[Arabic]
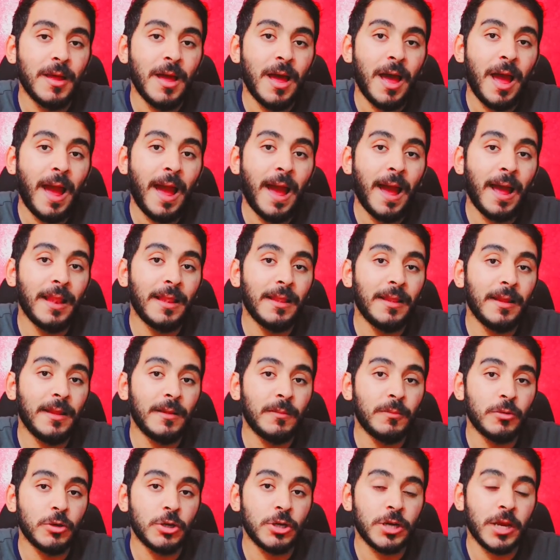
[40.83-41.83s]
حل
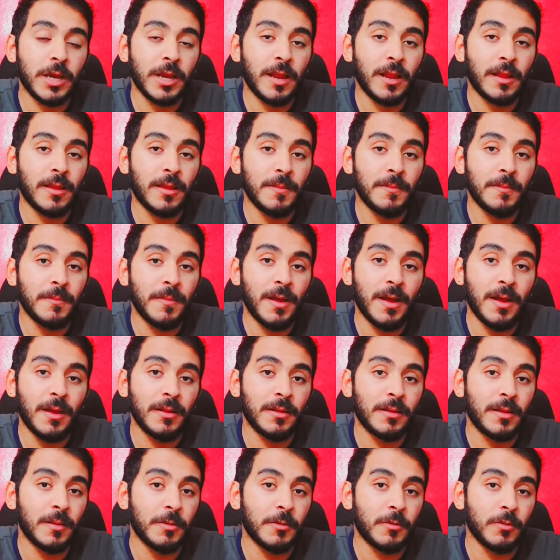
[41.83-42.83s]
لمشكلة ما
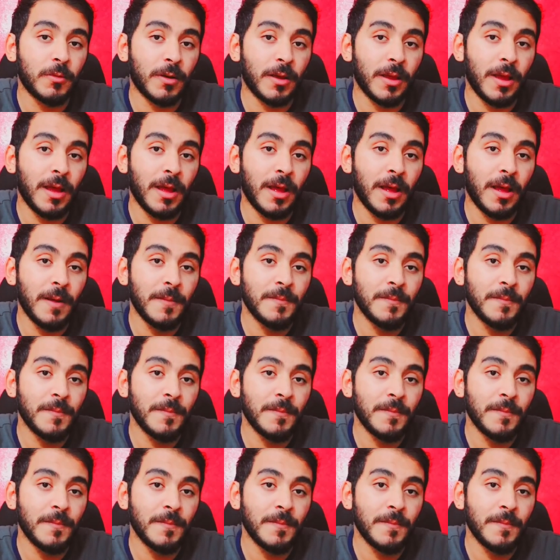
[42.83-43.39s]
أنت بتواجهها